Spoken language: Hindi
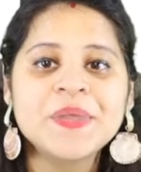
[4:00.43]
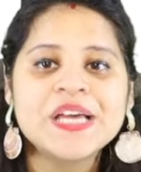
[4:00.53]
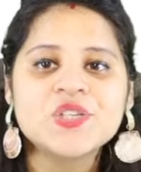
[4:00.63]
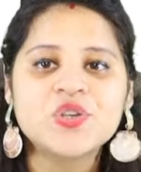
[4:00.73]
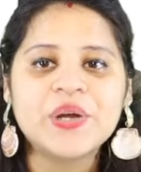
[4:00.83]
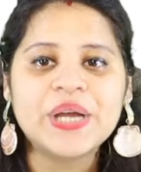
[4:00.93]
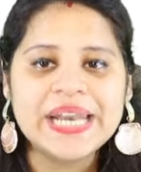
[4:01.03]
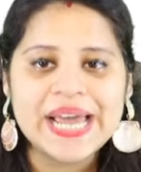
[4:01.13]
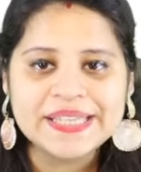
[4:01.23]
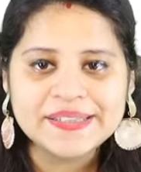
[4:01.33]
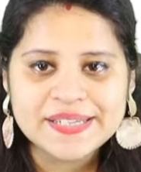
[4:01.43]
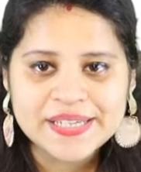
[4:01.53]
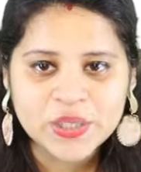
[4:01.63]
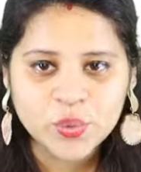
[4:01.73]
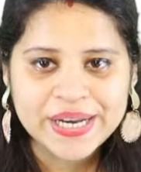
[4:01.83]
सो यू गैन नाइन थ्री
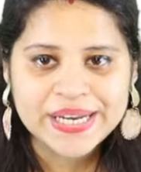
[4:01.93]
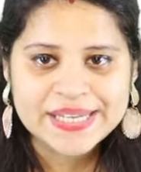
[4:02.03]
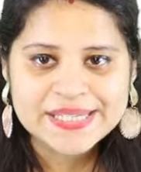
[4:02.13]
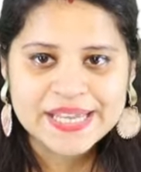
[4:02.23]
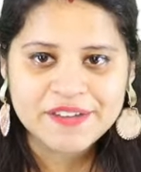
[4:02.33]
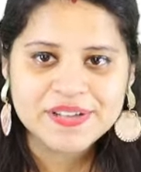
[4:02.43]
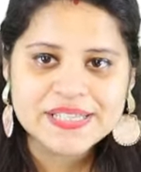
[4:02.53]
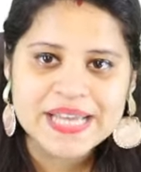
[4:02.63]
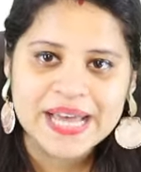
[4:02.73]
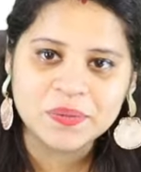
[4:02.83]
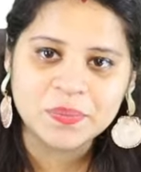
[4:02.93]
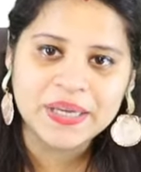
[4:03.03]
जै ट्वेंटी सेवन साथ में